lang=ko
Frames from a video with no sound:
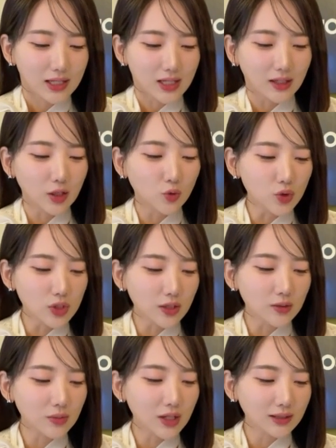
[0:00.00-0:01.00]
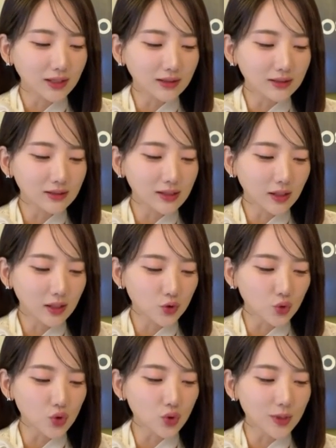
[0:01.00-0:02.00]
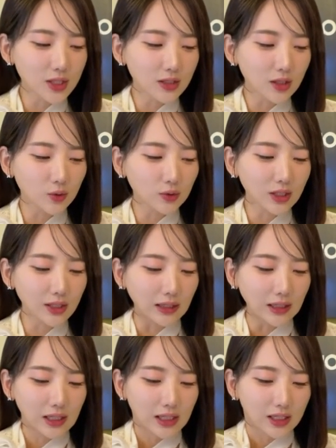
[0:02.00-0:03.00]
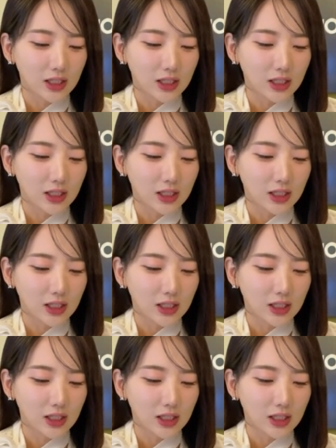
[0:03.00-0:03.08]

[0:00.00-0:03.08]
장기 국채금리의 상승세가 주춤해진 가운데